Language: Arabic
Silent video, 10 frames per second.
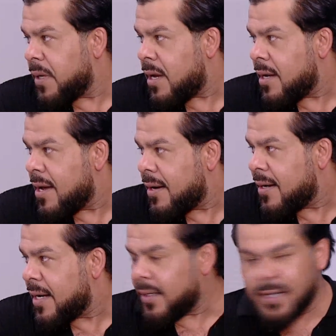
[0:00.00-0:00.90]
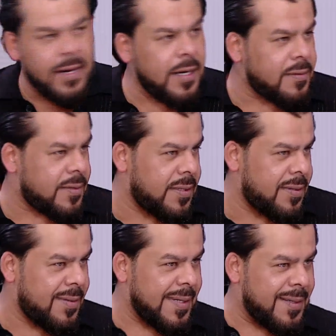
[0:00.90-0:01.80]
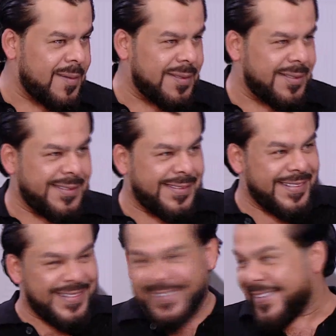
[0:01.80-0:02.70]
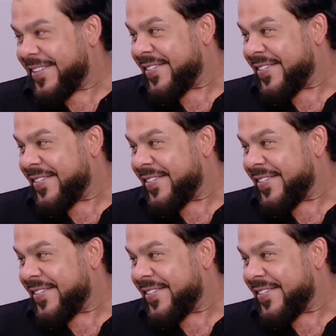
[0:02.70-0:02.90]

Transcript: اه يا ريت يعني يا ريت كمان يعني انه اخذ